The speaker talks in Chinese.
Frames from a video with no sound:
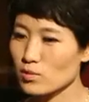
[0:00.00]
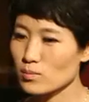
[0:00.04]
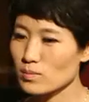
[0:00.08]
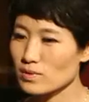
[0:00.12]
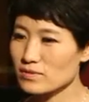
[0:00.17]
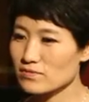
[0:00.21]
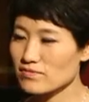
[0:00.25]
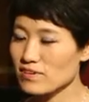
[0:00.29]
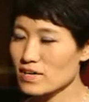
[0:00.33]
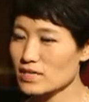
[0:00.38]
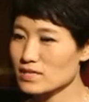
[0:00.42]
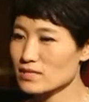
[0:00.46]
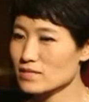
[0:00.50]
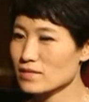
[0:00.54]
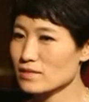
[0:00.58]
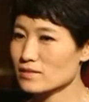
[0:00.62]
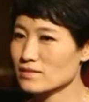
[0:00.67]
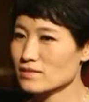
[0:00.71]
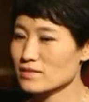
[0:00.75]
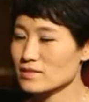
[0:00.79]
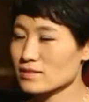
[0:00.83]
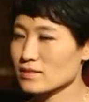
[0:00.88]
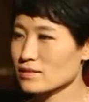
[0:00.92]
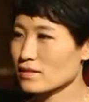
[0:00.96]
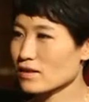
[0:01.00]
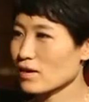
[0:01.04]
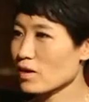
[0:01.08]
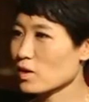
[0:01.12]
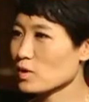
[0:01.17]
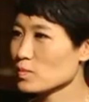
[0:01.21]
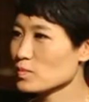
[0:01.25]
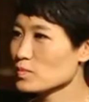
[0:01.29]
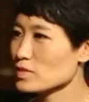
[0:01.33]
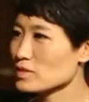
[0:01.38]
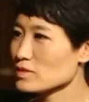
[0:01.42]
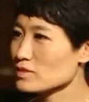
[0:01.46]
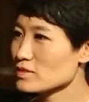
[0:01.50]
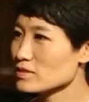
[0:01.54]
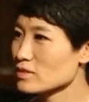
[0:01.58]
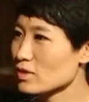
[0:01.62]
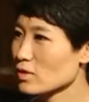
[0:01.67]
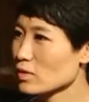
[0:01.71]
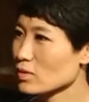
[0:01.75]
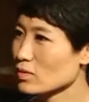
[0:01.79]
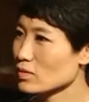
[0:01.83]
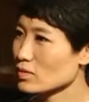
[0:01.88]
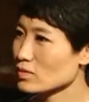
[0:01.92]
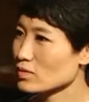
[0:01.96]
那我们发现了这个奥秘
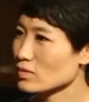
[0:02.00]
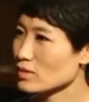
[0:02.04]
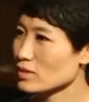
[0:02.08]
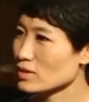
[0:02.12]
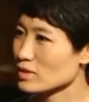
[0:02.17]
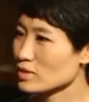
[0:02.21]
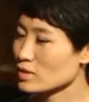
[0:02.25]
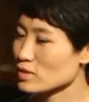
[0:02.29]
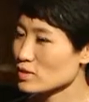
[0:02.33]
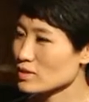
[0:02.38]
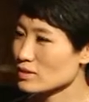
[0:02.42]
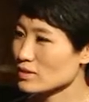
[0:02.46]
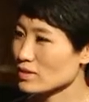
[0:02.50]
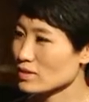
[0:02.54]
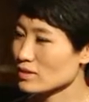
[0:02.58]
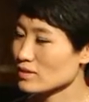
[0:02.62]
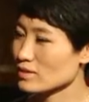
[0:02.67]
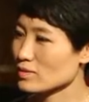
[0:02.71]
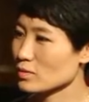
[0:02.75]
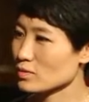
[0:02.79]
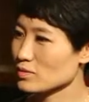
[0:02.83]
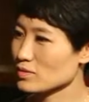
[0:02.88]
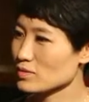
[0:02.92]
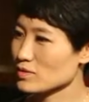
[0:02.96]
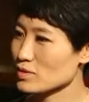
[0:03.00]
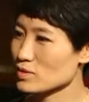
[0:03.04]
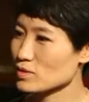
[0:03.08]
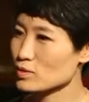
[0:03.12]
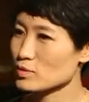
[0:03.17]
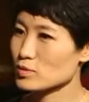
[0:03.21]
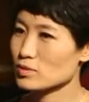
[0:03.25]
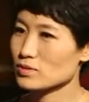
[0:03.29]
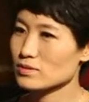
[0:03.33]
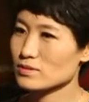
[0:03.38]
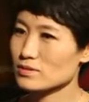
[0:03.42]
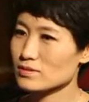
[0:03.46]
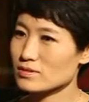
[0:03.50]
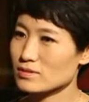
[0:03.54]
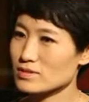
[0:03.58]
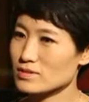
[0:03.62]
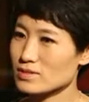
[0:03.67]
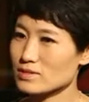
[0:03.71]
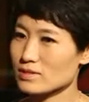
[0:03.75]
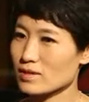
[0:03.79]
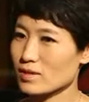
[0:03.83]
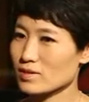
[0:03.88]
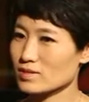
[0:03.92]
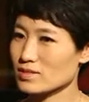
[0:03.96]
之后，那有的人说
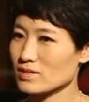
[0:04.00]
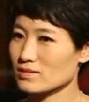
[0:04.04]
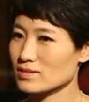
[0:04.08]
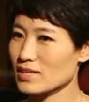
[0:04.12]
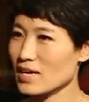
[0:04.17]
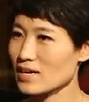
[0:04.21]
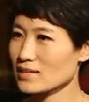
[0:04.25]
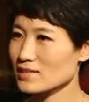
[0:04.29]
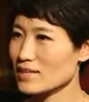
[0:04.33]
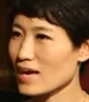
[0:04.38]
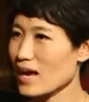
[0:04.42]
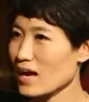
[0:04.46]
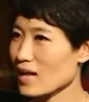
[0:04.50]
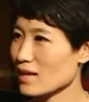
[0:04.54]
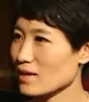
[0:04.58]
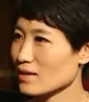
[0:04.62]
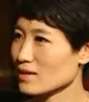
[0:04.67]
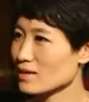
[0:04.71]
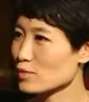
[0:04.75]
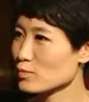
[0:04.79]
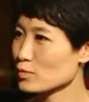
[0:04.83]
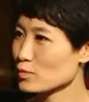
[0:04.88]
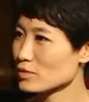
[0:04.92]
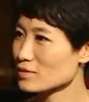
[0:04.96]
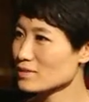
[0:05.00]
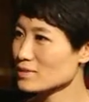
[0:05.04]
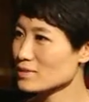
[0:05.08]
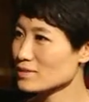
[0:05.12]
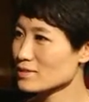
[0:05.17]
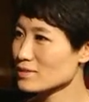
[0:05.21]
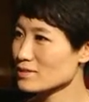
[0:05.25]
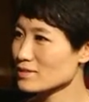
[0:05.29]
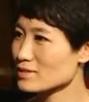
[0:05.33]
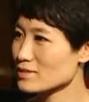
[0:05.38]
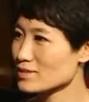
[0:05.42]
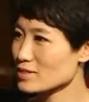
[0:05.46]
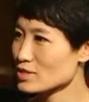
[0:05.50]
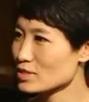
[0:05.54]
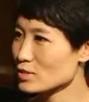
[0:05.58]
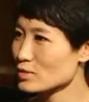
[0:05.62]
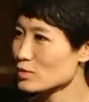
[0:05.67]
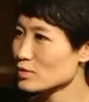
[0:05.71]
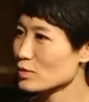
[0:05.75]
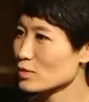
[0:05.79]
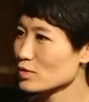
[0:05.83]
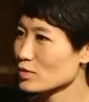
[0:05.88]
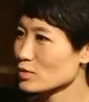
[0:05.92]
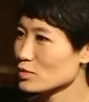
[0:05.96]
这个好像太大了，跟我自己的
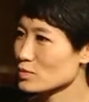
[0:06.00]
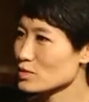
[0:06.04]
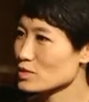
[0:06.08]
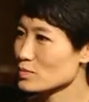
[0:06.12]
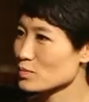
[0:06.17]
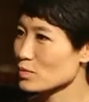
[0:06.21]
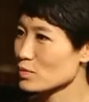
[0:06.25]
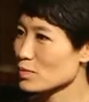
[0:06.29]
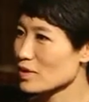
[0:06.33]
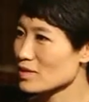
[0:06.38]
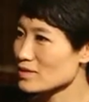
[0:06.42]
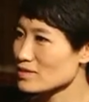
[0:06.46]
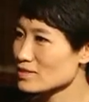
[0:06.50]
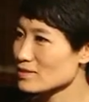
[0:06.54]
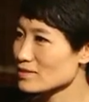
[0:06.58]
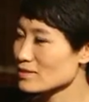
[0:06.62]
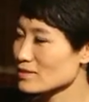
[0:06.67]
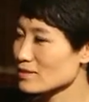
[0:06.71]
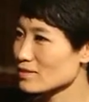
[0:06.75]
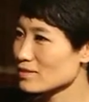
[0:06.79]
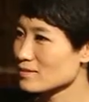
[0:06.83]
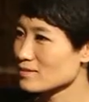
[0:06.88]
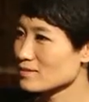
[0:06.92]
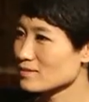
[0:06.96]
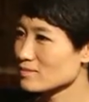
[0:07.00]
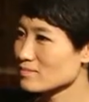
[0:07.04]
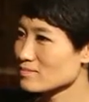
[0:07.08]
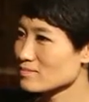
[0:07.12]
生活有什么关系？啊，